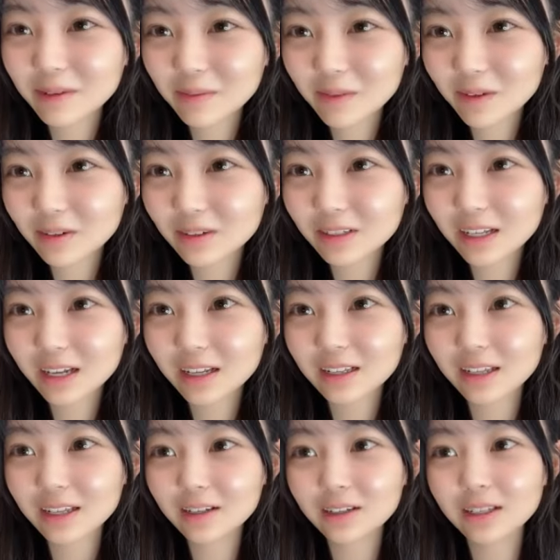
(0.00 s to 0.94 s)
微妙な
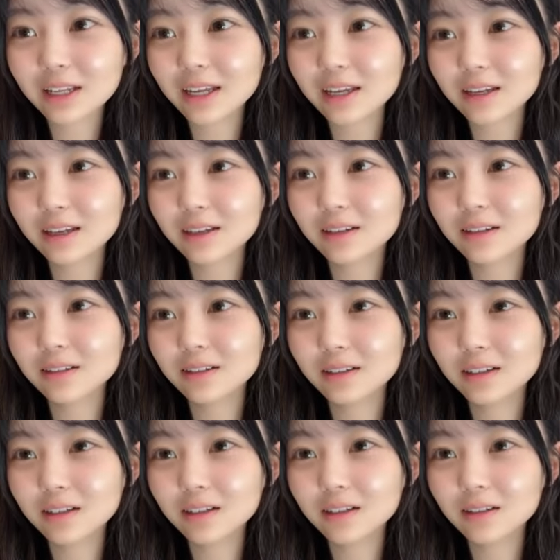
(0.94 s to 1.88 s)
んだよね
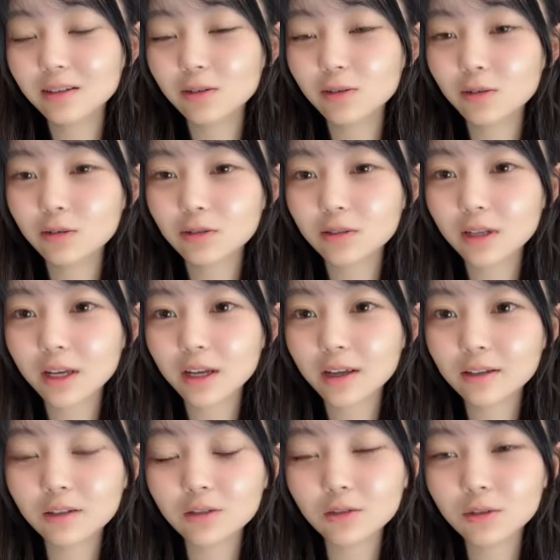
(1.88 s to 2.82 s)
今日
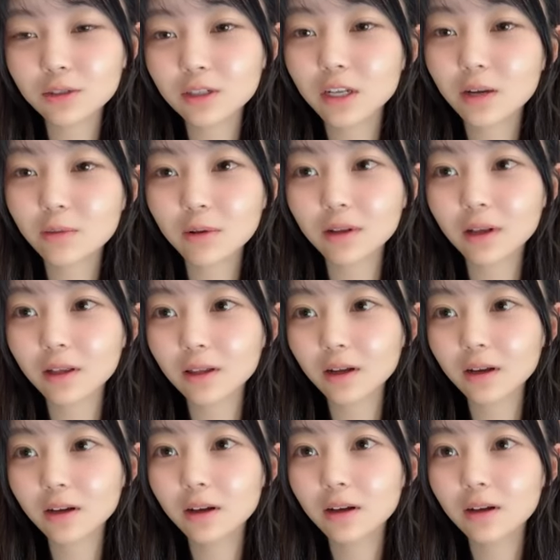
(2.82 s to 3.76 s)
ねずっと調べてた
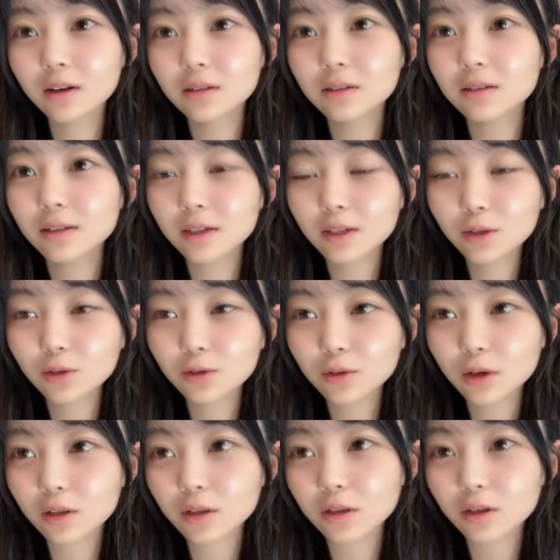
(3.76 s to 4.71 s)
できる
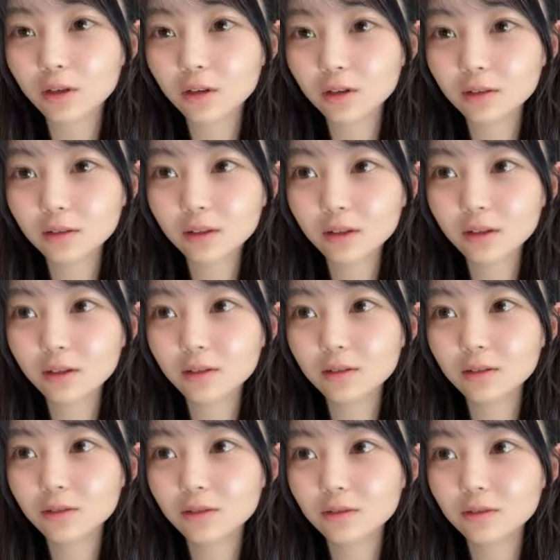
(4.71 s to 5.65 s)
かなって
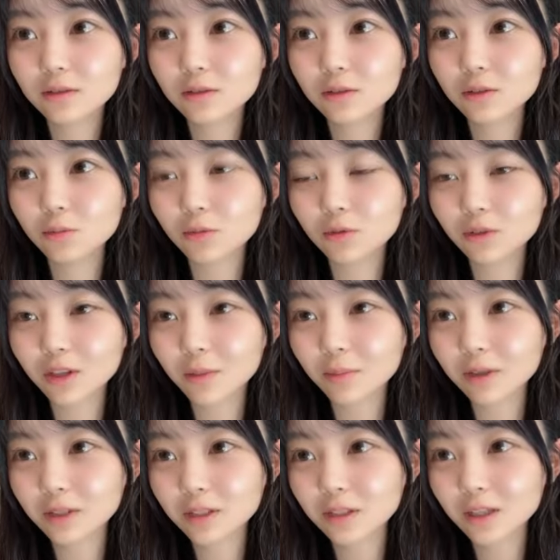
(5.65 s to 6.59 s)
思ってまし